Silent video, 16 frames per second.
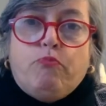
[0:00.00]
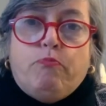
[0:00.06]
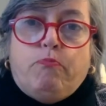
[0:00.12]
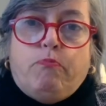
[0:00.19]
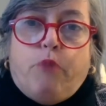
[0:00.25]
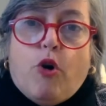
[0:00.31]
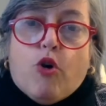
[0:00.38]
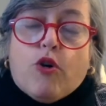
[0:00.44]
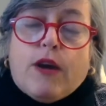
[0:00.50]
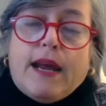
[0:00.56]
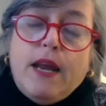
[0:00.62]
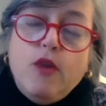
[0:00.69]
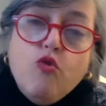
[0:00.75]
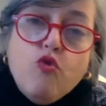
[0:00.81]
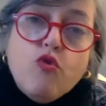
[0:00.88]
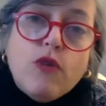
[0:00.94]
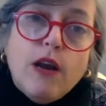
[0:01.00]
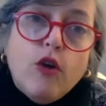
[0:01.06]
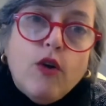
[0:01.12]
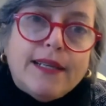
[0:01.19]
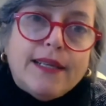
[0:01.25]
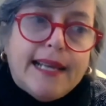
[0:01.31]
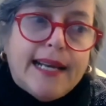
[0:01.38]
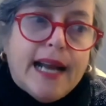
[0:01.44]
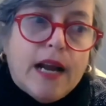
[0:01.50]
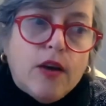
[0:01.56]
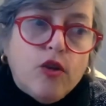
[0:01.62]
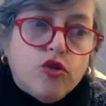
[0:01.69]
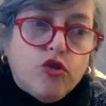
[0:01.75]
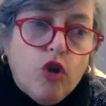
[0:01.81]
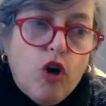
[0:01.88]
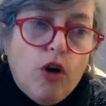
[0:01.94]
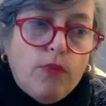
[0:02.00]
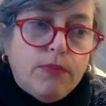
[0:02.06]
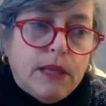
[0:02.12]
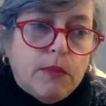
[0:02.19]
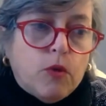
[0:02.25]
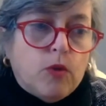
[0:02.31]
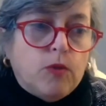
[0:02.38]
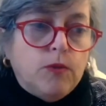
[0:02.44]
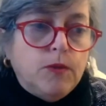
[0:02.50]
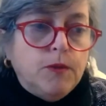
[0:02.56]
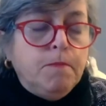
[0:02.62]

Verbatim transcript: porque nunca los escenarios son óptimos,